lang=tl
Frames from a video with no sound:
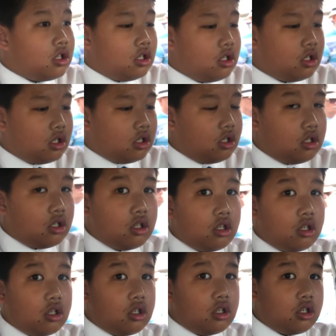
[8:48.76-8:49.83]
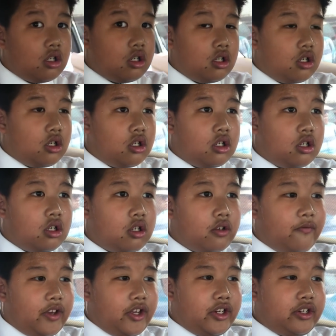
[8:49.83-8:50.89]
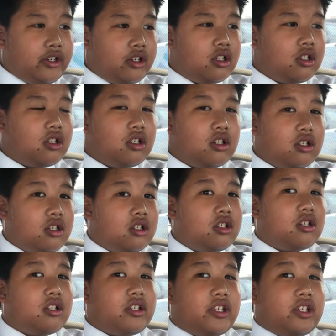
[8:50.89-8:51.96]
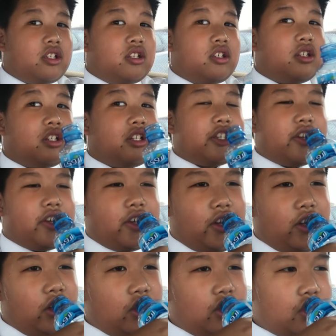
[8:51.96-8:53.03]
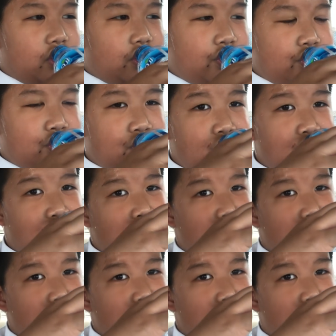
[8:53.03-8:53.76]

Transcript: Yung project mo, yung fish. Fish? Yes, your fish. Yeah. Mm.